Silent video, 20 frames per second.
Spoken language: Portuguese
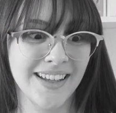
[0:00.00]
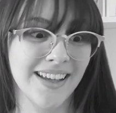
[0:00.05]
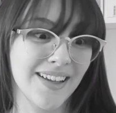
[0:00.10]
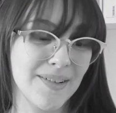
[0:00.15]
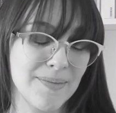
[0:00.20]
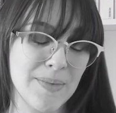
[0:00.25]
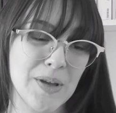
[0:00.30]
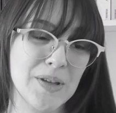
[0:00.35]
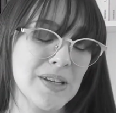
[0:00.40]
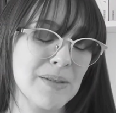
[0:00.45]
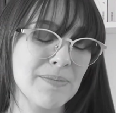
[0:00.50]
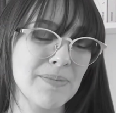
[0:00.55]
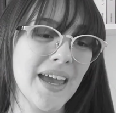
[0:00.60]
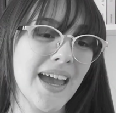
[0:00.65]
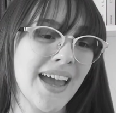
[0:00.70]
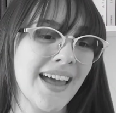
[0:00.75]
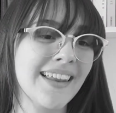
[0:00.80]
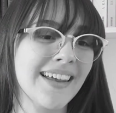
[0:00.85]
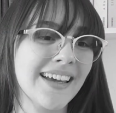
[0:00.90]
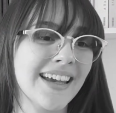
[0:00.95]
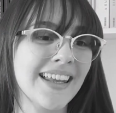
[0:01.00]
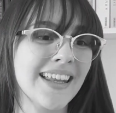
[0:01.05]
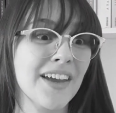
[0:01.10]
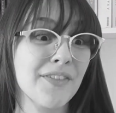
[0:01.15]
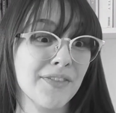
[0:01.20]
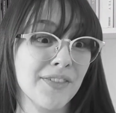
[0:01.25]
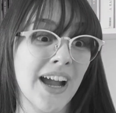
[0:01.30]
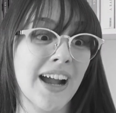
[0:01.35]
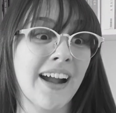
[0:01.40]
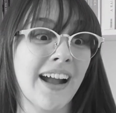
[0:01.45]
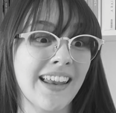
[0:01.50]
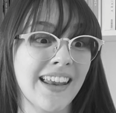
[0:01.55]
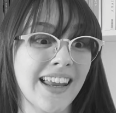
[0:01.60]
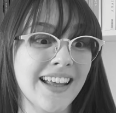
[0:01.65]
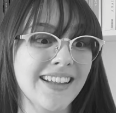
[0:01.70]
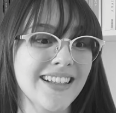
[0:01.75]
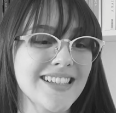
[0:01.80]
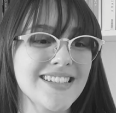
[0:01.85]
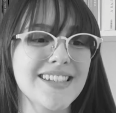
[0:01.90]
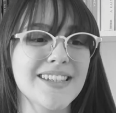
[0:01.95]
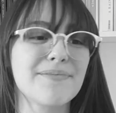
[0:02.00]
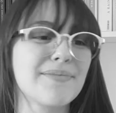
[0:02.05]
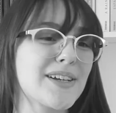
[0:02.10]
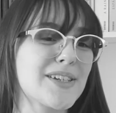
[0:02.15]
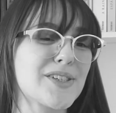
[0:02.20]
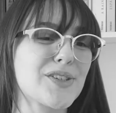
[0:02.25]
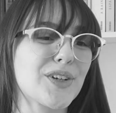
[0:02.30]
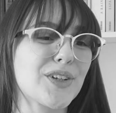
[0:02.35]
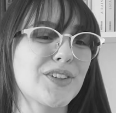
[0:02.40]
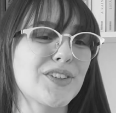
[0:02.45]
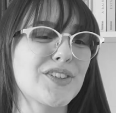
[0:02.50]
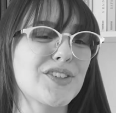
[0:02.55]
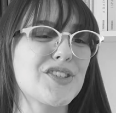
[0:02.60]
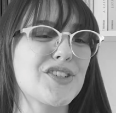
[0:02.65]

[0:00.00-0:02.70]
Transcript: Mal sabia ela que eu ia ficar calada assim, mas de outro